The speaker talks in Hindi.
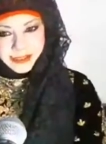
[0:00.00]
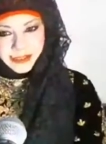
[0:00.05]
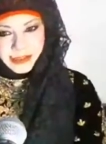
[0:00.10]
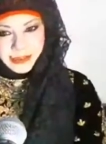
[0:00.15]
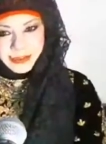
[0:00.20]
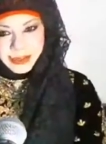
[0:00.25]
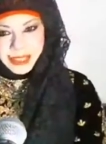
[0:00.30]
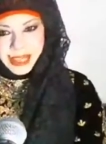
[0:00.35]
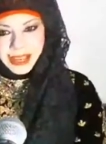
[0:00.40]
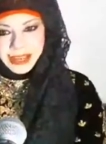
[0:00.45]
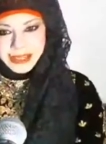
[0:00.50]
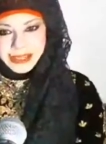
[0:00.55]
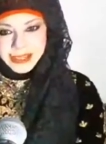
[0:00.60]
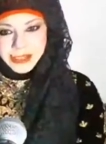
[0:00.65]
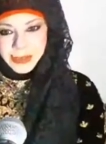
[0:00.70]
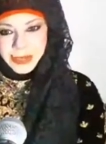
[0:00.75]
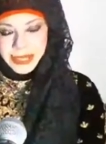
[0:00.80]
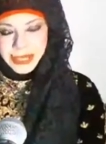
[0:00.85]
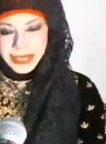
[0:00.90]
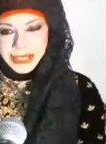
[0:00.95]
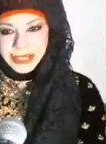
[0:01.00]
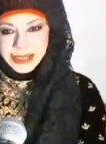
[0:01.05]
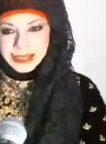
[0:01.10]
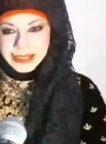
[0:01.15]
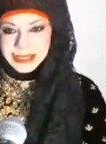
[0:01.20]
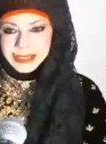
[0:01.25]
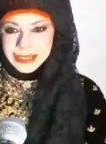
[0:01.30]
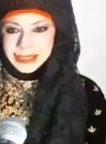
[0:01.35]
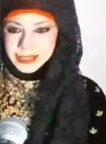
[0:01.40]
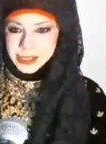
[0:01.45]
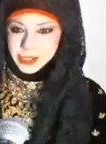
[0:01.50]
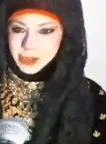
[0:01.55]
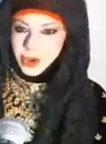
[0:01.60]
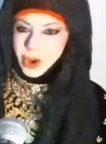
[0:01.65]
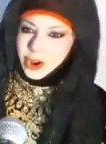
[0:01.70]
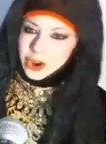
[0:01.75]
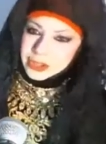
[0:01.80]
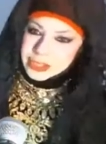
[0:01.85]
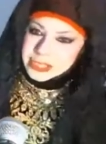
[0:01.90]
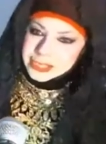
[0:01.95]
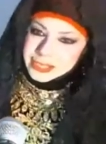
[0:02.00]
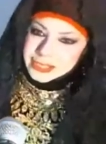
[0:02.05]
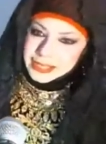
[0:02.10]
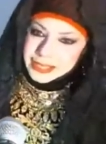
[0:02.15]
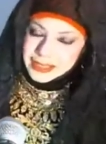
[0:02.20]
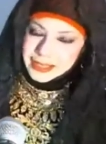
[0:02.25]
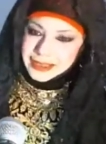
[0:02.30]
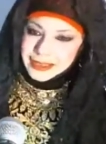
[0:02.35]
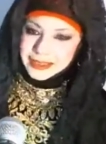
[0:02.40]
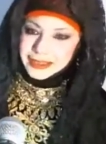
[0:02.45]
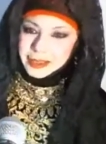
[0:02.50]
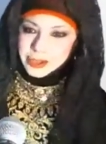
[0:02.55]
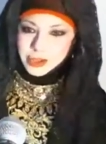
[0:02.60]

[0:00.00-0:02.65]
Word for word: वेबसाइट जो है ये सॉन्ग्स की है